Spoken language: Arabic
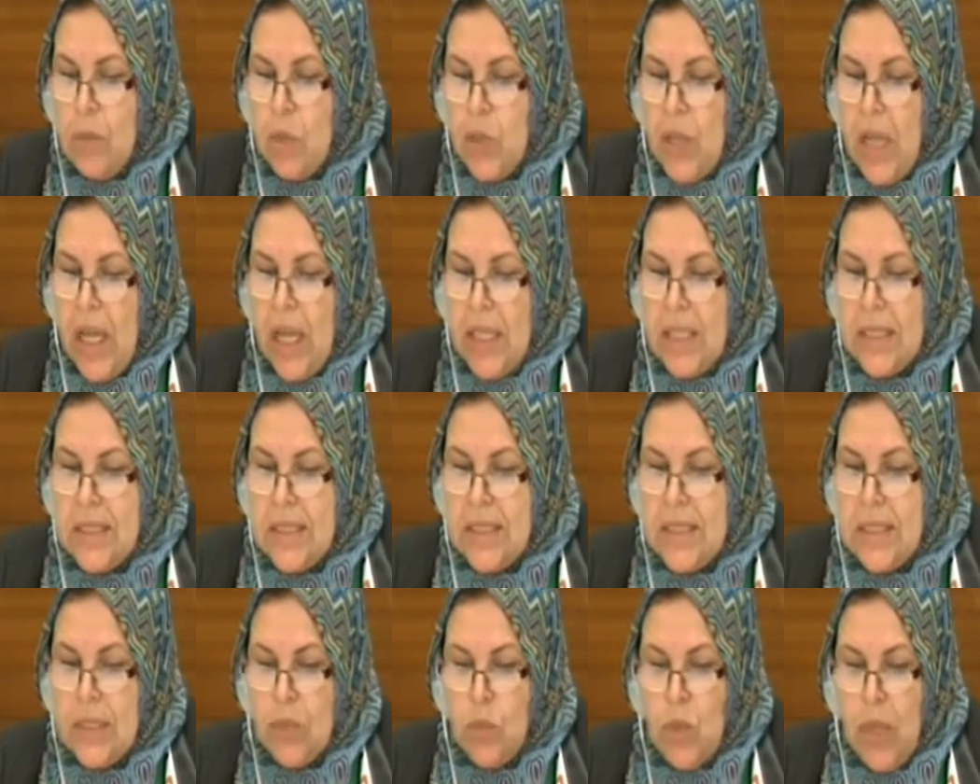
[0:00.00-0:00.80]

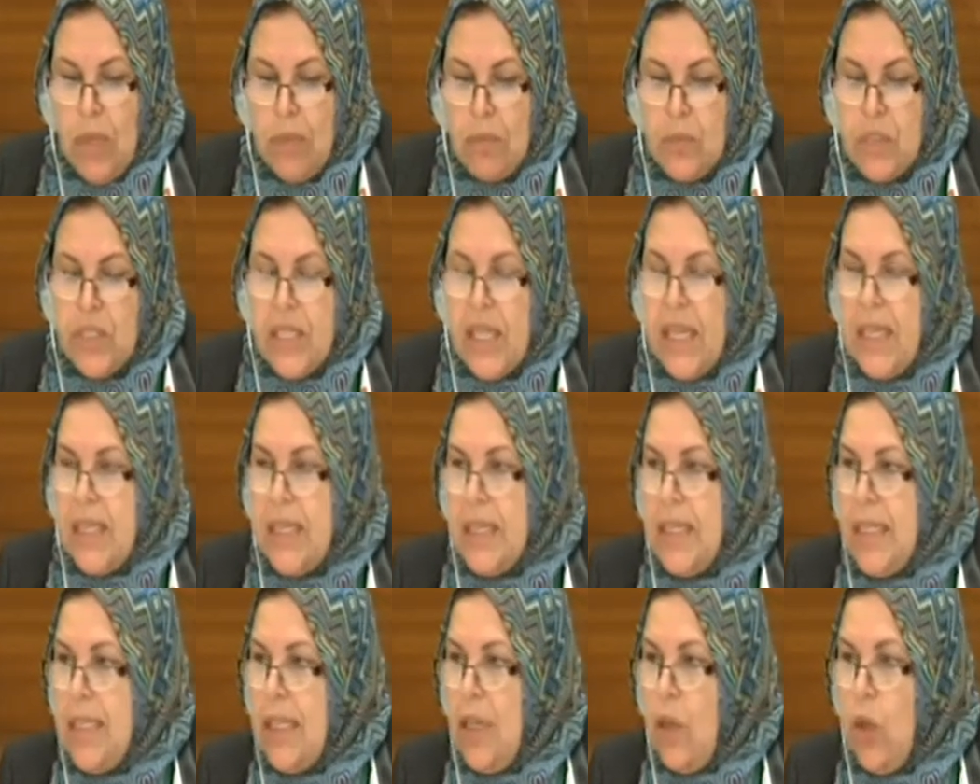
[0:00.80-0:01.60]
المناهضين
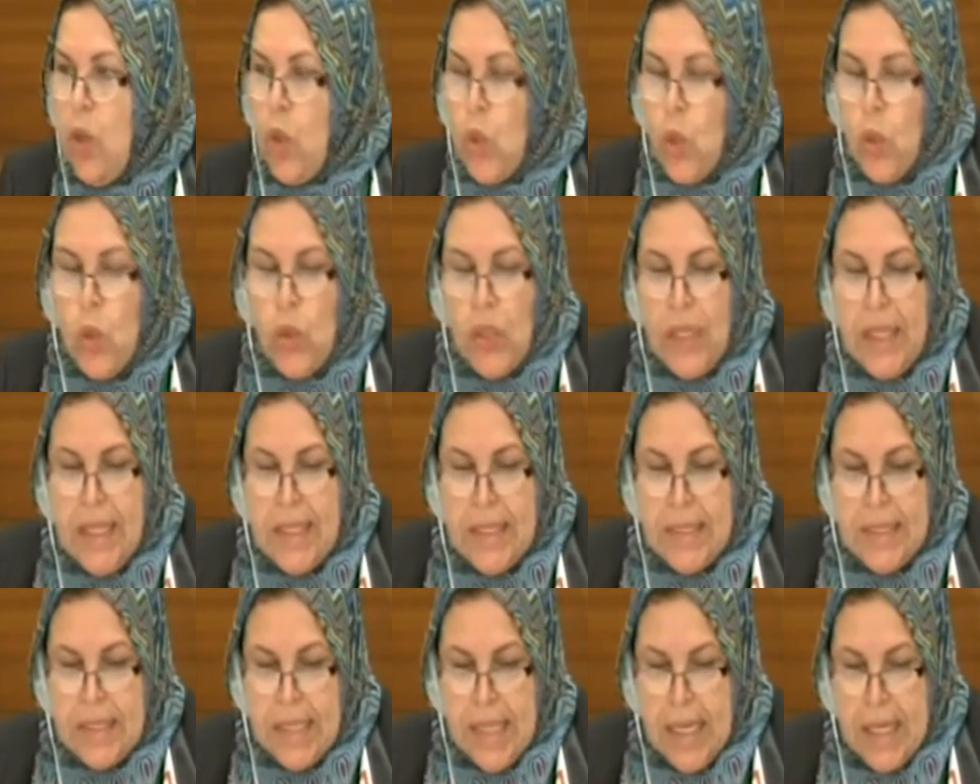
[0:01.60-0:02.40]
والمساندين لحقوق
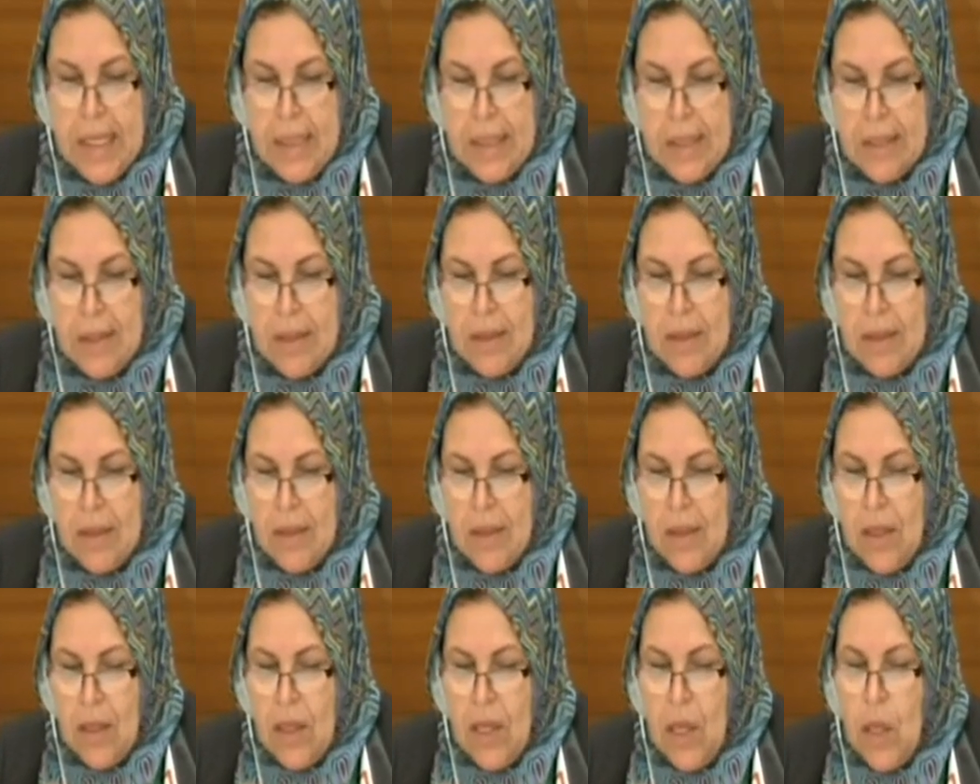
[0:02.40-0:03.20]
الإنسان
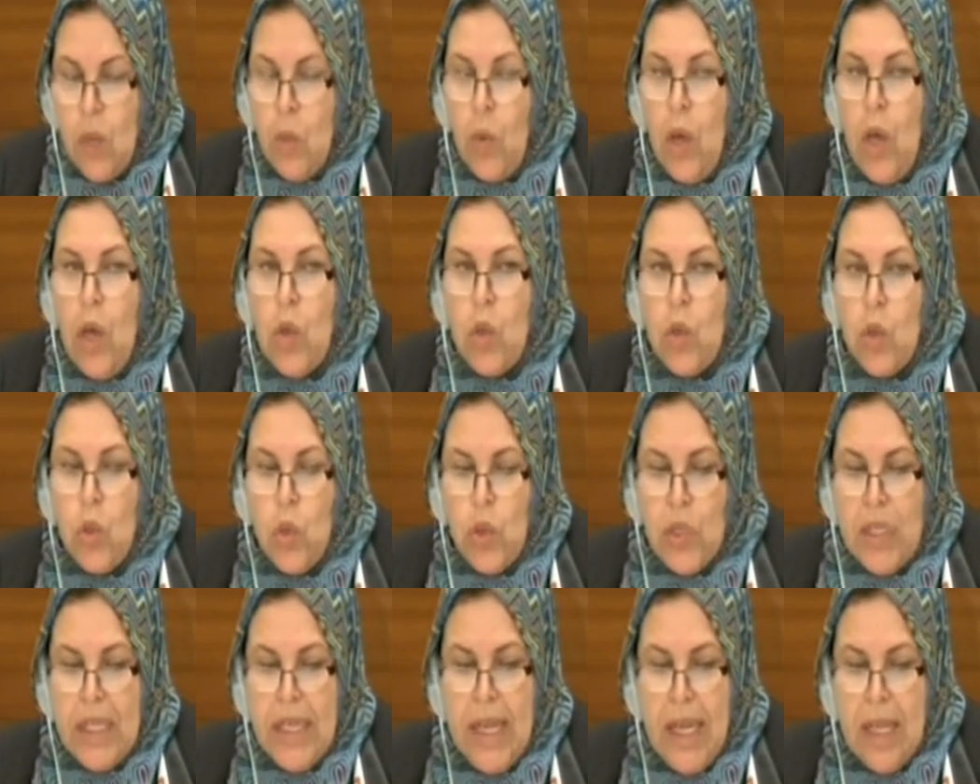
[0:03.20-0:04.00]

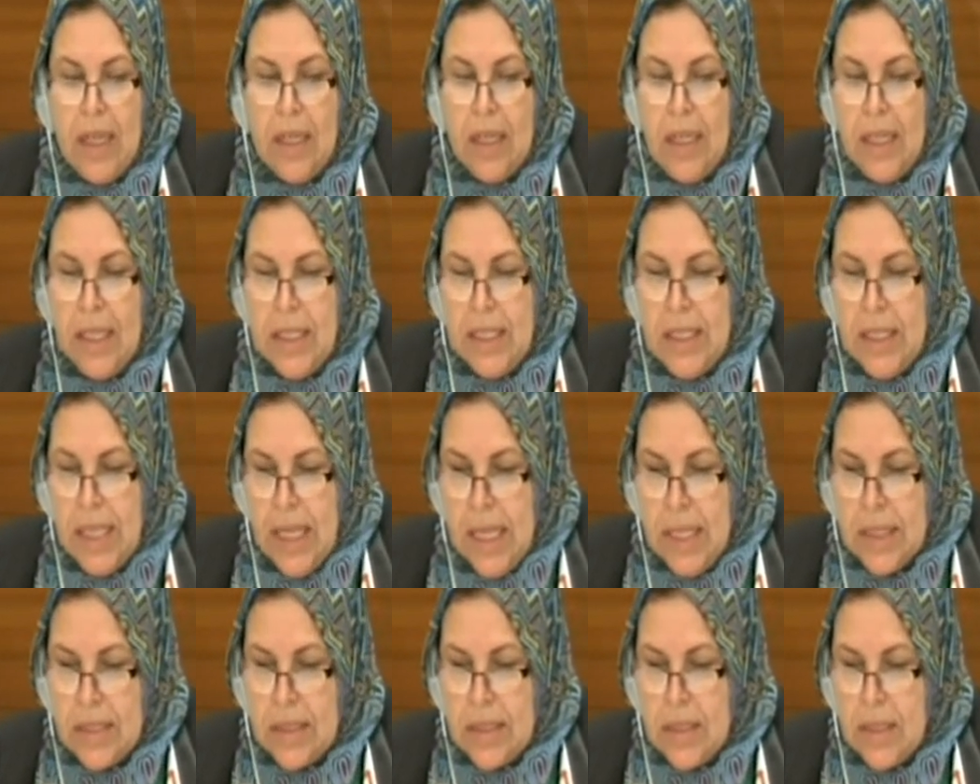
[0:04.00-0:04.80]
وحقوق
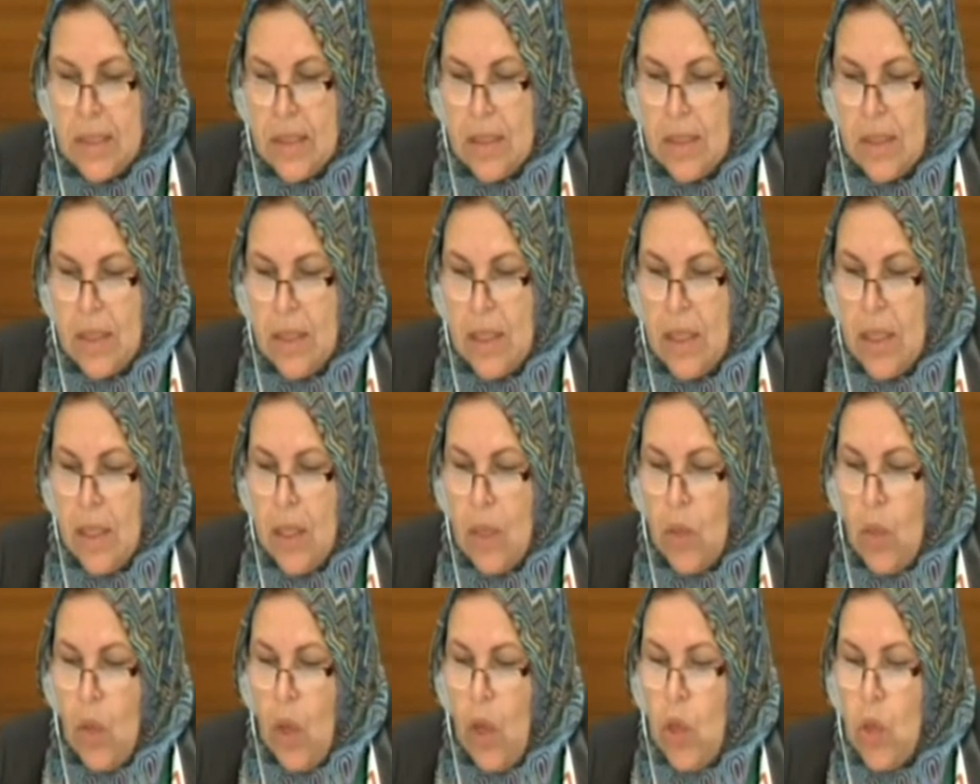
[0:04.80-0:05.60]
الأقليات
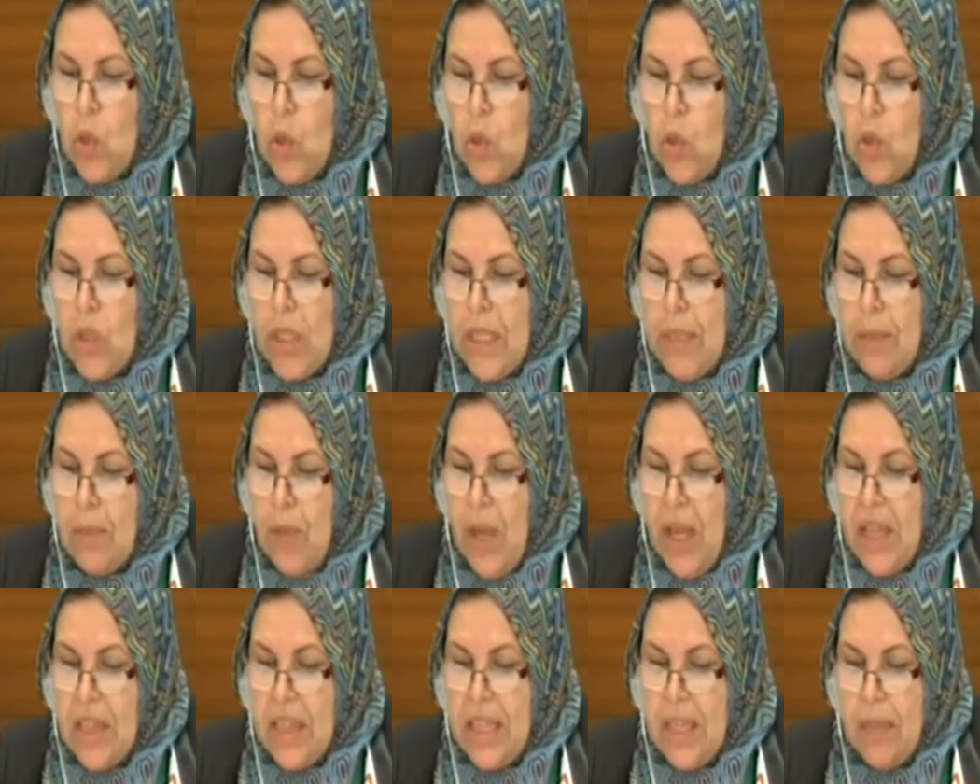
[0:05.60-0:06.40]
وحقوق
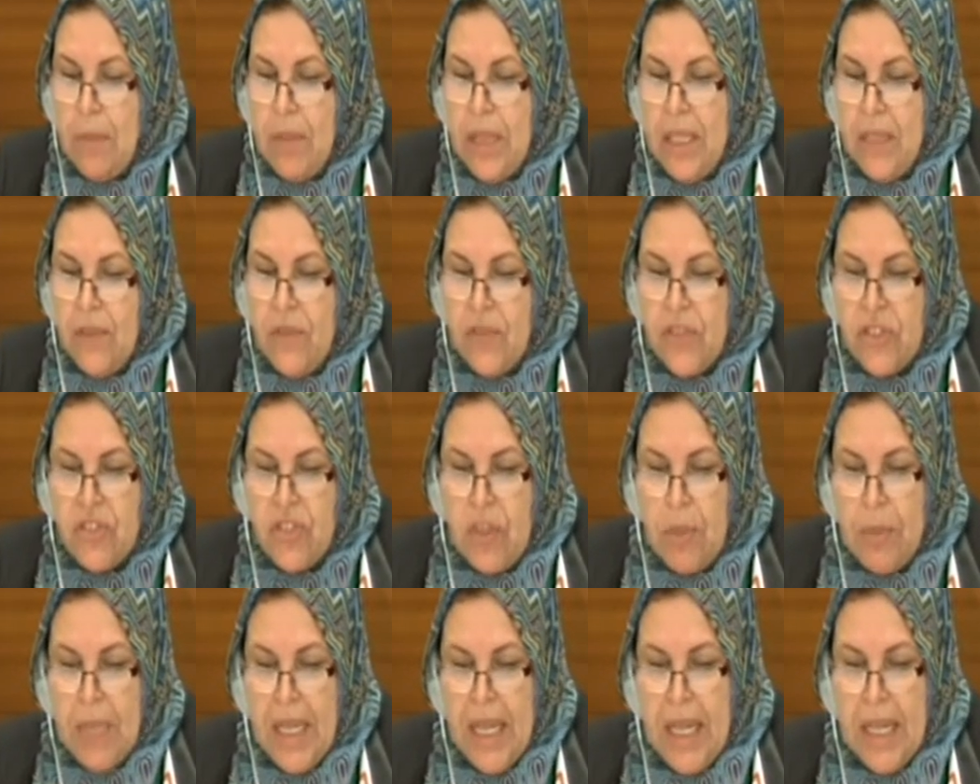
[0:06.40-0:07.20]
المعذبين في
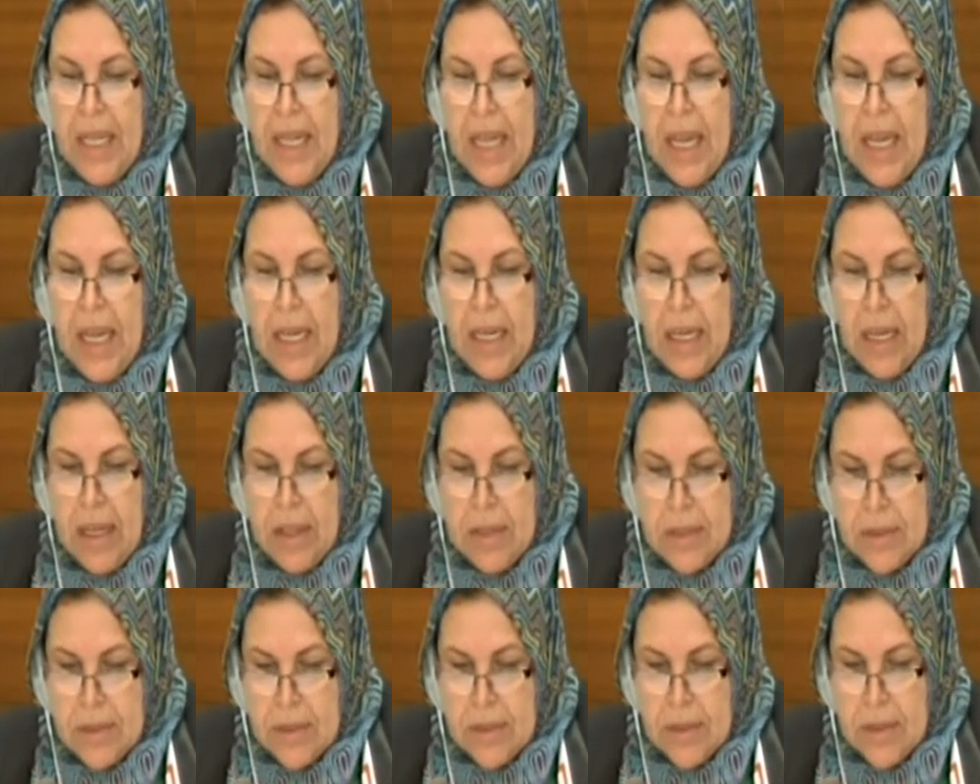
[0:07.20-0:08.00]
جميع أنحاء
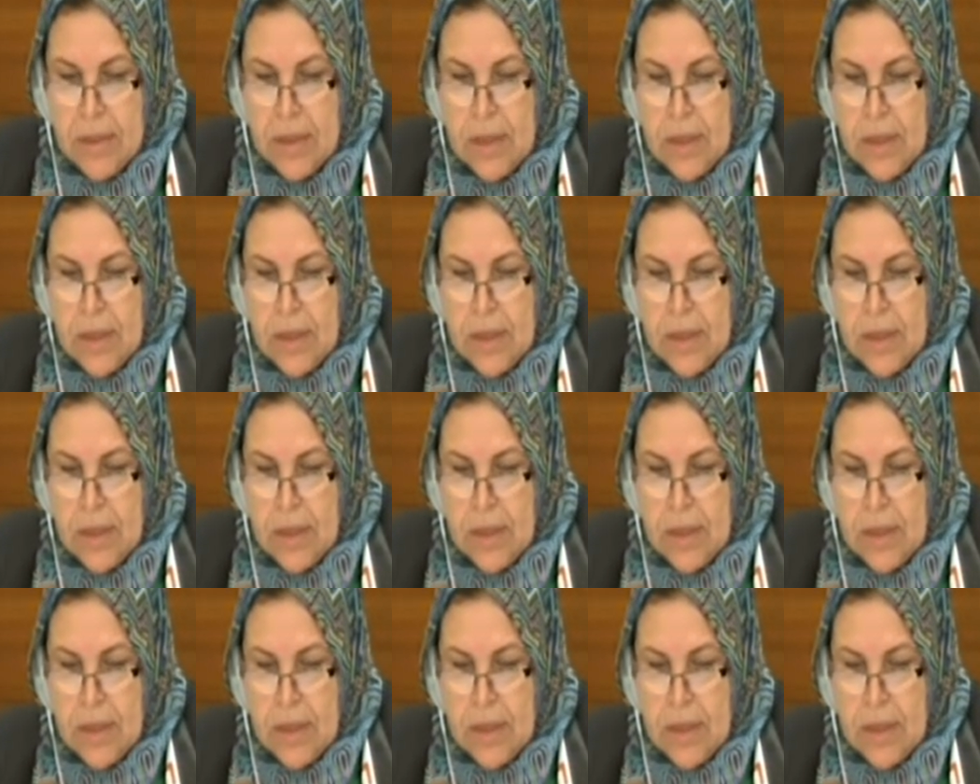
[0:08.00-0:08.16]
الأرض